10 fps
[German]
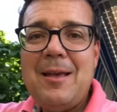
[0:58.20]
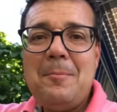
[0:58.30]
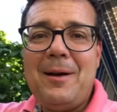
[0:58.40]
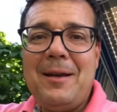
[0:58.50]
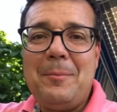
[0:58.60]

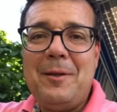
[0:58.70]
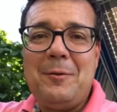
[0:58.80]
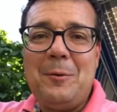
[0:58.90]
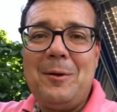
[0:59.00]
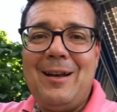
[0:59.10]
Mein Name ist
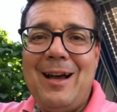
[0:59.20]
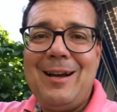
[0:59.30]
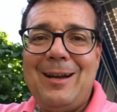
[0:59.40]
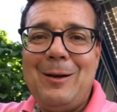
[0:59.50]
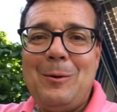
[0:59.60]
Jochen
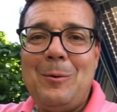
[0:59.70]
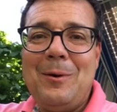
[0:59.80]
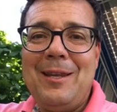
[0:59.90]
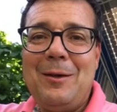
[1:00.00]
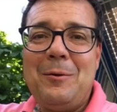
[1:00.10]
Nagel
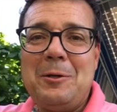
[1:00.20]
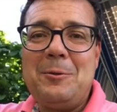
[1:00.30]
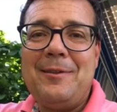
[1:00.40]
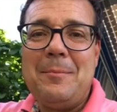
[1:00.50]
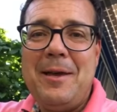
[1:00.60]
und ich
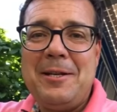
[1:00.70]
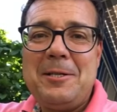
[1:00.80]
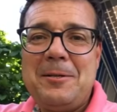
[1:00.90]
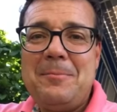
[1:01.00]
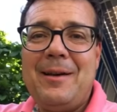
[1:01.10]
unterstütze
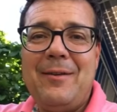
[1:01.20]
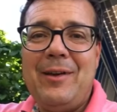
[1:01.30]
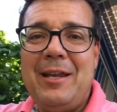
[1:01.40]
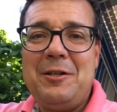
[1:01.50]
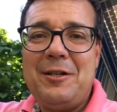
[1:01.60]
Menschen bei der
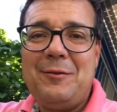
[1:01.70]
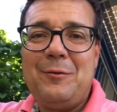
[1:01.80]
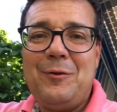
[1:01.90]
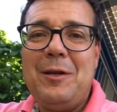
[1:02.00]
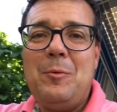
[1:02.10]
Wetteinschätzung
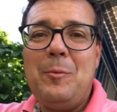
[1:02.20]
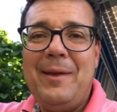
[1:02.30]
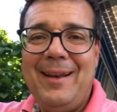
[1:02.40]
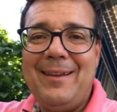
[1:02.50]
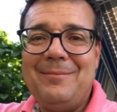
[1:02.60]
von
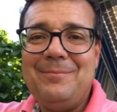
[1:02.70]
Immobilien.